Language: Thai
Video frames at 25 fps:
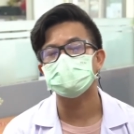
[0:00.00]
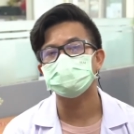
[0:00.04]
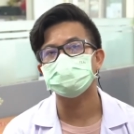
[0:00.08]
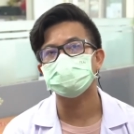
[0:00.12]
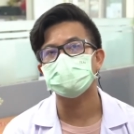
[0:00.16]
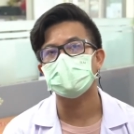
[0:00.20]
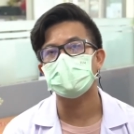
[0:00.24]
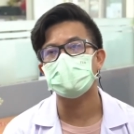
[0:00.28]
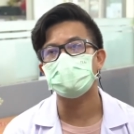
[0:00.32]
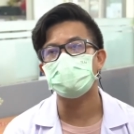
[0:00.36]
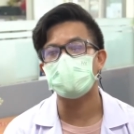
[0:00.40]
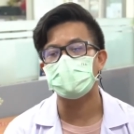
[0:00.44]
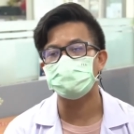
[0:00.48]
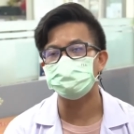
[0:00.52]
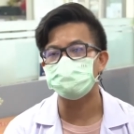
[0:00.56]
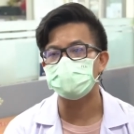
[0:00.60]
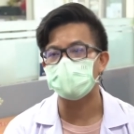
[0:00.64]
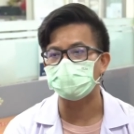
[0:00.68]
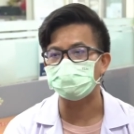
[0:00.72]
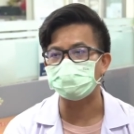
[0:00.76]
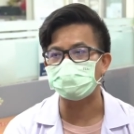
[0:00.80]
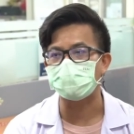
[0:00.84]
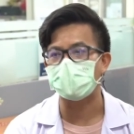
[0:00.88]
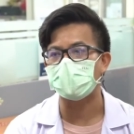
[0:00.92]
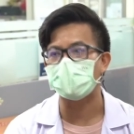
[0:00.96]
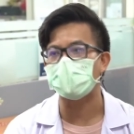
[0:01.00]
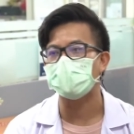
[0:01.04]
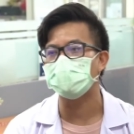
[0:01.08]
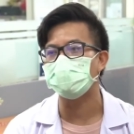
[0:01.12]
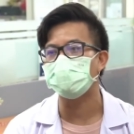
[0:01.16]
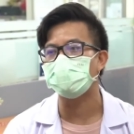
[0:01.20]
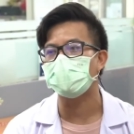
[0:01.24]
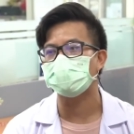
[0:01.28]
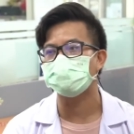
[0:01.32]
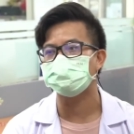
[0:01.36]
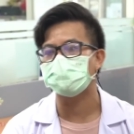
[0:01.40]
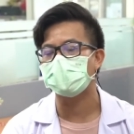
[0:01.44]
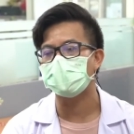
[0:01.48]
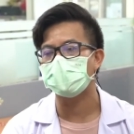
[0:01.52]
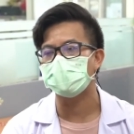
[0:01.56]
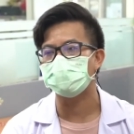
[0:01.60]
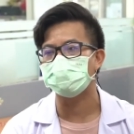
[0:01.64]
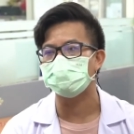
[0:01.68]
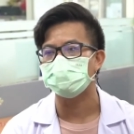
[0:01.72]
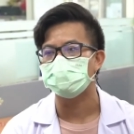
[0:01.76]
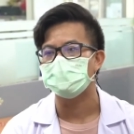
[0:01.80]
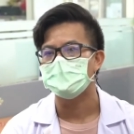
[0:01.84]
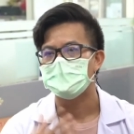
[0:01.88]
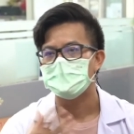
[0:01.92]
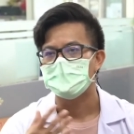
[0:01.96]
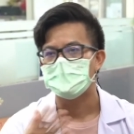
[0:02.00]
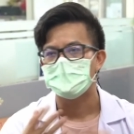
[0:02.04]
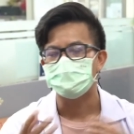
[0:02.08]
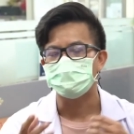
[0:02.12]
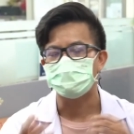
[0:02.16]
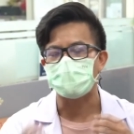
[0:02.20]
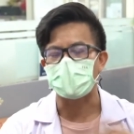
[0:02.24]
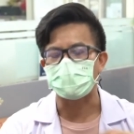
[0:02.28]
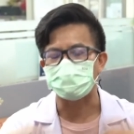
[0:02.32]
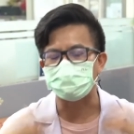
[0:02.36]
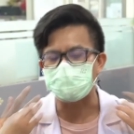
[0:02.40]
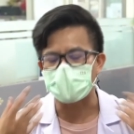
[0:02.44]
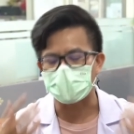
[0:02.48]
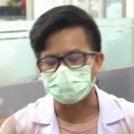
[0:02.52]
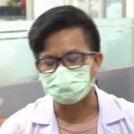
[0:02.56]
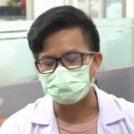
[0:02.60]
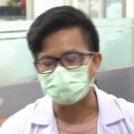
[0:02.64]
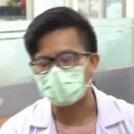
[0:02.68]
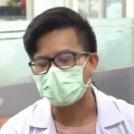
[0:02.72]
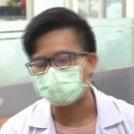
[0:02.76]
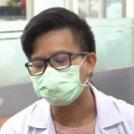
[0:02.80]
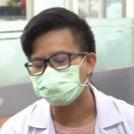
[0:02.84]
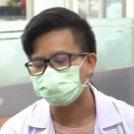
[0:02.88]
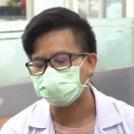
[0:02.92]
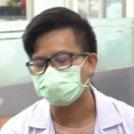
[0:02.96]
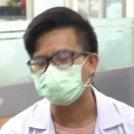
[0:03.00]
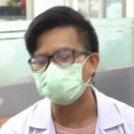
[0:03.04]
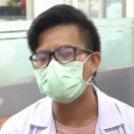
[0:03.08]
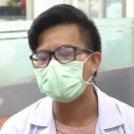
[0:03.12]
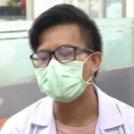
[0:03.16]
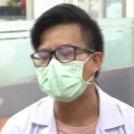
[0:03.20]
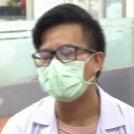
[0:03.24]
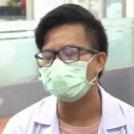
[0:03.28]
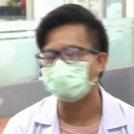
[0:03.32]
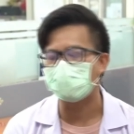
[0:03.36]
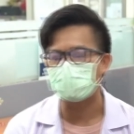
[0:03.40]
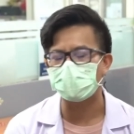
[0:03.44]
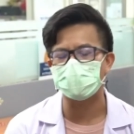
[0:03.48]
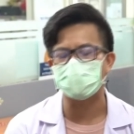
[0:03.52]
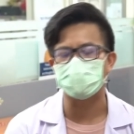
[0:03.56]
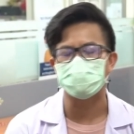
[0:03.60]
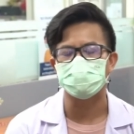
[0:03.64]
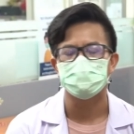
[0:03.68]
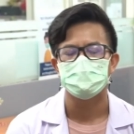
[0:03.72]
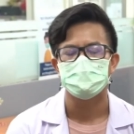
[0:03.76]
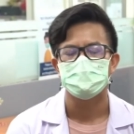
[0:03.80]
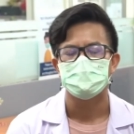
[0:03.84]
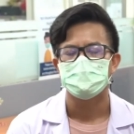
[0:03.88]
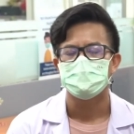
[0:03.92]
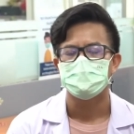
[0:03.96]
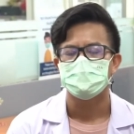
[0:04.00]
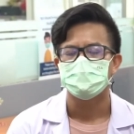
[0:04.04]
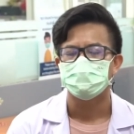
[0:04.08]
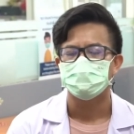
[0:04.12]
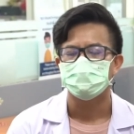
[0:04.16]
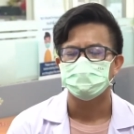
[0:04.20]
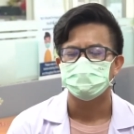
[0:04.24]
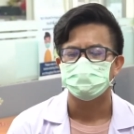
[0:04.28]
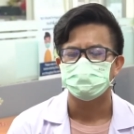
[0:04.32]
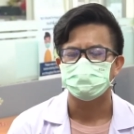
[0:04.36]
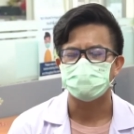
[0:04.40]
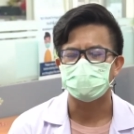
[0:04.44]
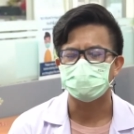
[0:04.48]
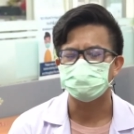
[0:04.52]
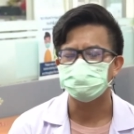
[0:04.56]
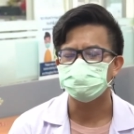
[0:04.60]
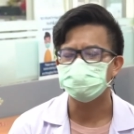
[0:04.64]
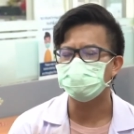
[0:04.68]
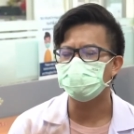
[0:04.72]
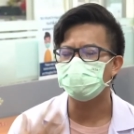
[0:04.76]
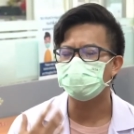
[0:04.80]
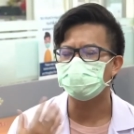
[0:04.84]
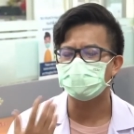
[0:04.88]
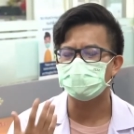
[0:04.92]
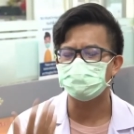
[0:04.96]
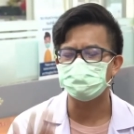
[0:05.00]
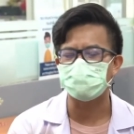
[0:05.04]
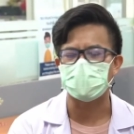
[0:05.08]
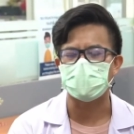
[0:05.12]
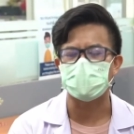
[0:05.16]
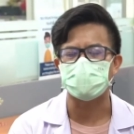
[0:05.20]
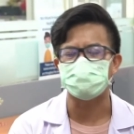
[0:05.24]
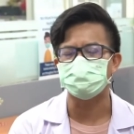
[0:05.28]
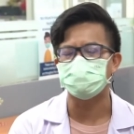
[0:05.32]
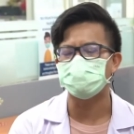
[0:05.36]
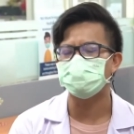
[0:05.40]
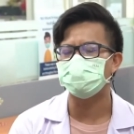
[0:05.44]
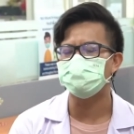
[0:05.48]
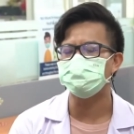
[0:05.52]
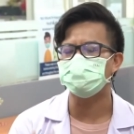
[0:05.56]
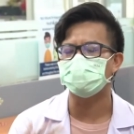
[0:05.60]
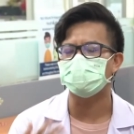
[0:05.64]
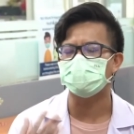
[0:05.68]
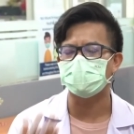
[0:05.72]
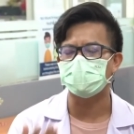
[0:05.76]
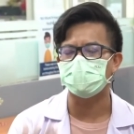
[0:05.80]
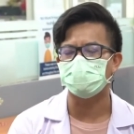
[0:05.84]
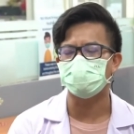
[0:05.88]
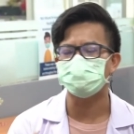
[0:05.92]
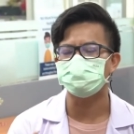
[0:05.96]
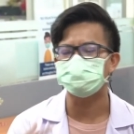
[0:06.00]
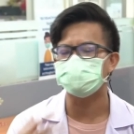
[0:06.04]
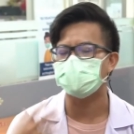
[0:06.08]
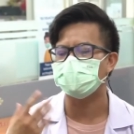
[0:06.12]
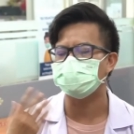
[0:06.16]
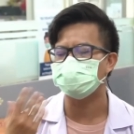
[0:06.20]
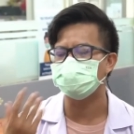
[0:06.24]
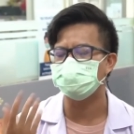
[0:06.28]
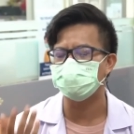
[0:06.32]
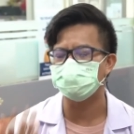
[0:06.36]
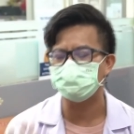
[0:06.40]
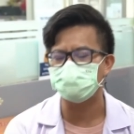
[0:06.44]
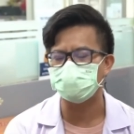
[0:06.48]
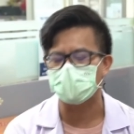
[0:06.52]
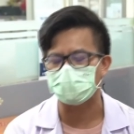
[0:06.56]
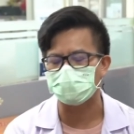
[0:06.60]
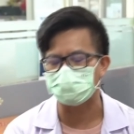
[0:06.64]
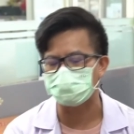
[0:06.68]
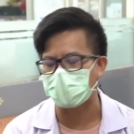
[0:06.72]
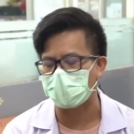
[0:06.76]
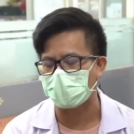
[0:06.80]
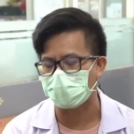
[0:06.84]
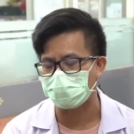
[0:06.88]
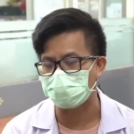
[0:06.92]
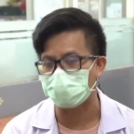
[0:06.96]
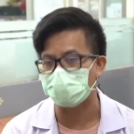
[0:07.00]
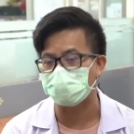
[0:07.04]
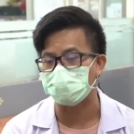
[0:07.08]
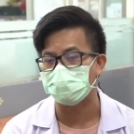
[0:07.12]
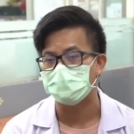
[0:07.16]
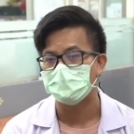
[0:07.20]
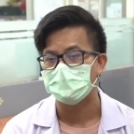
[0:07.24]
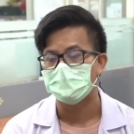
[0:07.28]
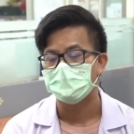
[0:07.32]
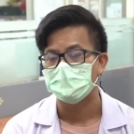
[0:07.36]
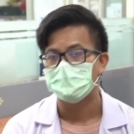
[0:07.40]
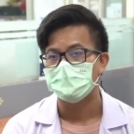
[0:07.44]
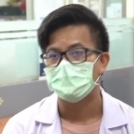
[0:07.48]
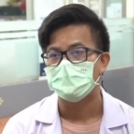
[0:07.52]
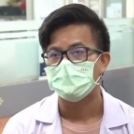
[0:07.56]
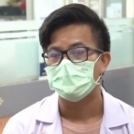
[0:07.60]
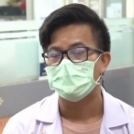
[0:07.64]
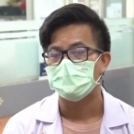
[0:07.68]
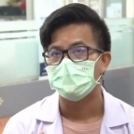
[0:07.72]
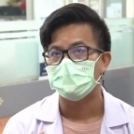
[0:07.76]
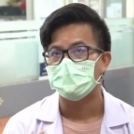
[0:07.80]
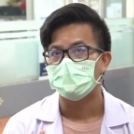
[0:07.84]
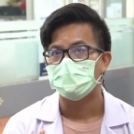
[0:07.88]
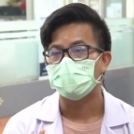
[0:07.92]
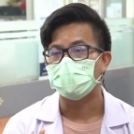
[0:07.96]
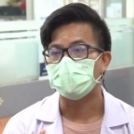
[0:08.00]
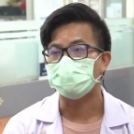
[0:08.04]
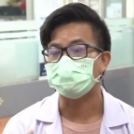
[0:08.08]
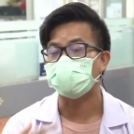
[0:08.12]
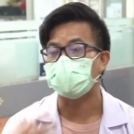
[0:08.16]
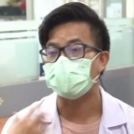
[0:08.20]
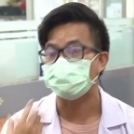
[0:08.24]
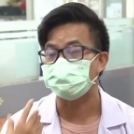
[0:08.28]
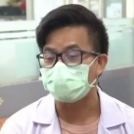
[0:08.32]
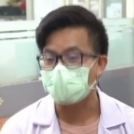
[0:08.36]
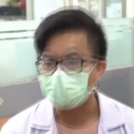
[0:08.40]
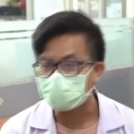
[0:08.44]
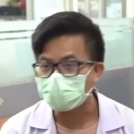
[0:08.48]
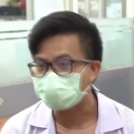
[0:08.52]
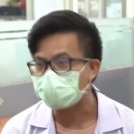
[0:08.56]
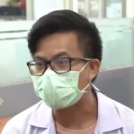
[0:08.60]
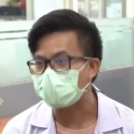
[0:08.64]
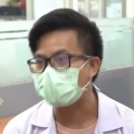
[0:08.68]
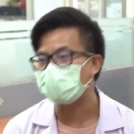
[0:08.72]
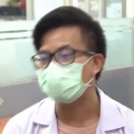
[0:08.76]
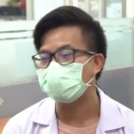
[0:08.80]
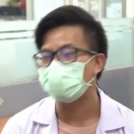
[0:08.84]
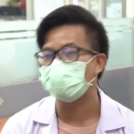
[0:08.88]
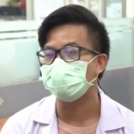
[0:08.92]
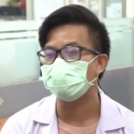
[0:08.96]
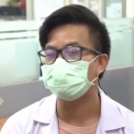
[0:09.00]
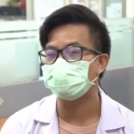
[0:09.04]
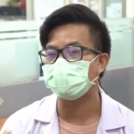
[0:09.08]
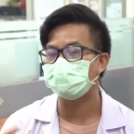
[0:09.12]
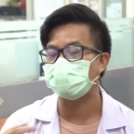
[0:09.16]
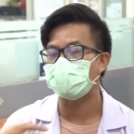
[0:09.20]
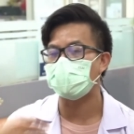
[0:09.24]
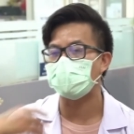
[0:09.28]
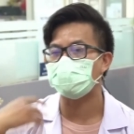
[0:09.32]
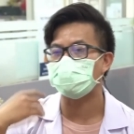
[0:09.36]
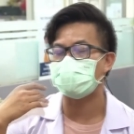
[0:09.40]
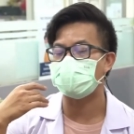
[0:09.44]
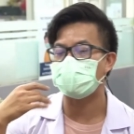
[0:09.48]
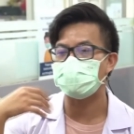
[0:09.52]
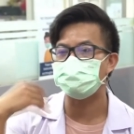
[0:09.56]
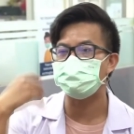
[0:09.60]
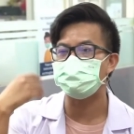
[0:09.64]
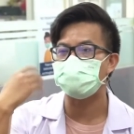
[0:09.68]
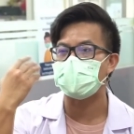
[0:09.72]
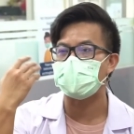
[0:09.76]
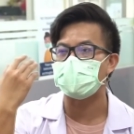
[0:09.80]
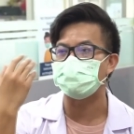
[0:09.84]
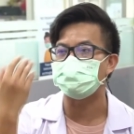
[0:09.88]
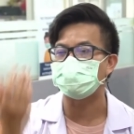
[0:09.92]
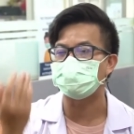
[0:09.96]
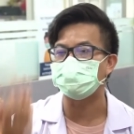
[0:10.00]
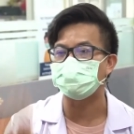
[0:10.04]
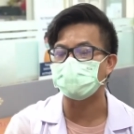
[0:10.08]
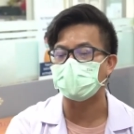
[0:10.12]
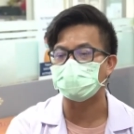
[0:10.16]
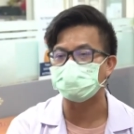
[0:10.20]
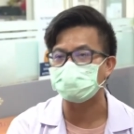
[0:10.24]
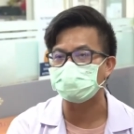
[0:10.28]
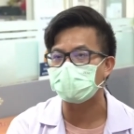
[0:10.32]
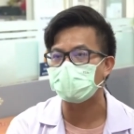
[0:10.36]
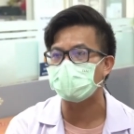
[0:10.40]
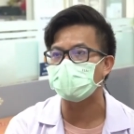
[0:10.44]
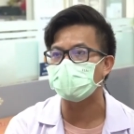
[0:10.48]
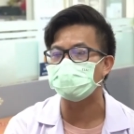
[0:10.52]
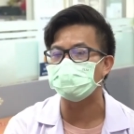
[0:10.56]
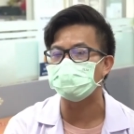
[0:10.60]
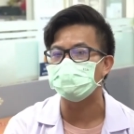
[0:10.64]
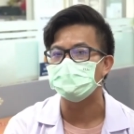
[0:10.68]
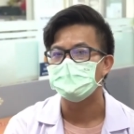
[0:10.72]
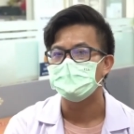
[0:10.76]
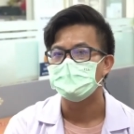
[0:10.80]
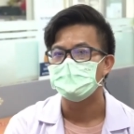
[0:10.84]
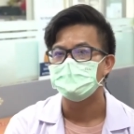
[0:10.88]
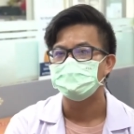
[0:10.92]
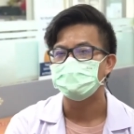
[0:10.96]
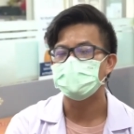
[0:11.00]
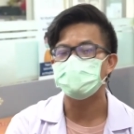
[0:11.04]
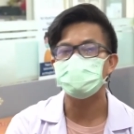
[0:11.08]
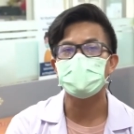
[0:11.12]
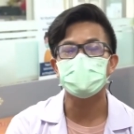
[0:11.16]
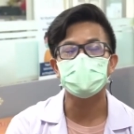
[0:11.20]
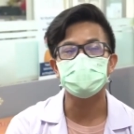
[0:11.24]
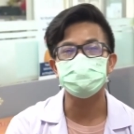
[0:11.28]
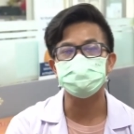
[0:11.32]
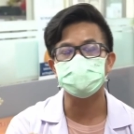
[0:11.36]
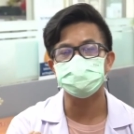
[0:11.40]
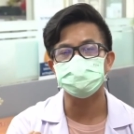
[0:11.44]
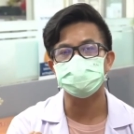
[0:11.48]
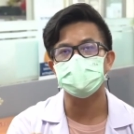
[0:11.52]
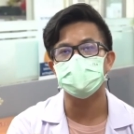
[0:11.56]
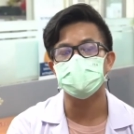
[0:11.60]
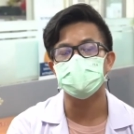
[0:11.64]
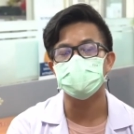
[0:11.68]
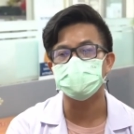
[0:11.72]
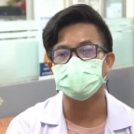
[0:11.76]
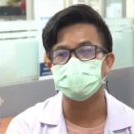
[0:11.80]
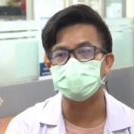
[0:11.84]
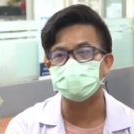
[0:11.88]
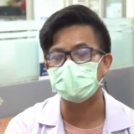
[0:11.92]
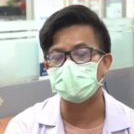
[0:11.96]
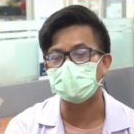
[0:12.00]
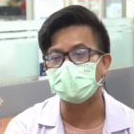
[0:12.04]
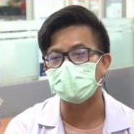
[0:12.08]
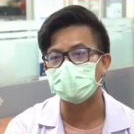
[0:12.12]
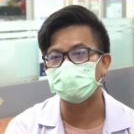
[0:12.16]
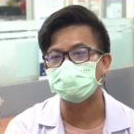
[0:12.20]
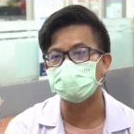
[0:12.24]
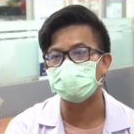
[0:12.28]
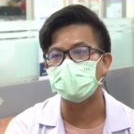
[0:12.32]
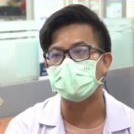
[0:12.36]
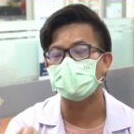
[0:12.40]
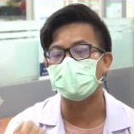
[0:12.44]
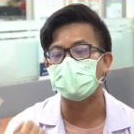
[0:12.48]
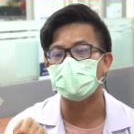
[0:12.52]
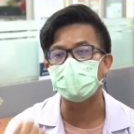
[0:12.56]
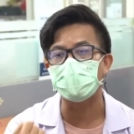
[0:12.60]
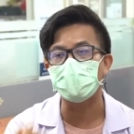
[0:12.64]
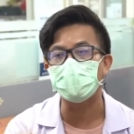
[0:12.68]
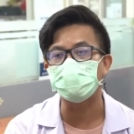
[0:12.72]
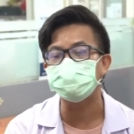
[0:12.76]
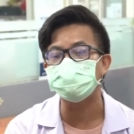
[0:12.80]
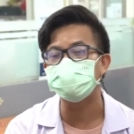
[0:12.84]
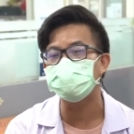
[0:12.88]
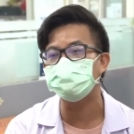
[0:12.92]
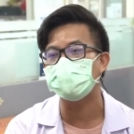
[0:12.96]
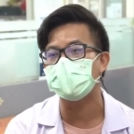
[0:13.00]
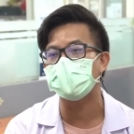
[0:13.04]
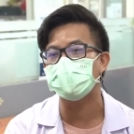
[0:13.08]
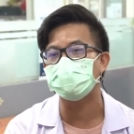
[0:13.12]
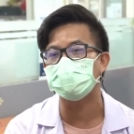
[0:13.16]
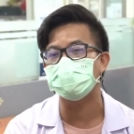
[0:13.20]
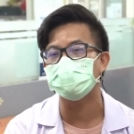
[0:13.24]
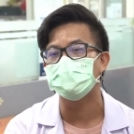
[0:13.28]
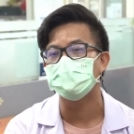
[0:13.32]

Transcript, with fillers: สร้างความเปลี่ยนแปลงหรือว่าสร้างปรับเปลี่ยน mindset ให้เราว่า การที่โรคระบาดมันมาอยู่กับเราเราใช้ชีวิตเปลี่ยนใหม่เนี่ยเราทำได้นะ แล้วเราจะข้ามผ่านไปตรงนั้นได้ ไม่ว่าเราจะเจอเหตุการณ์ในอนาคตที่มัน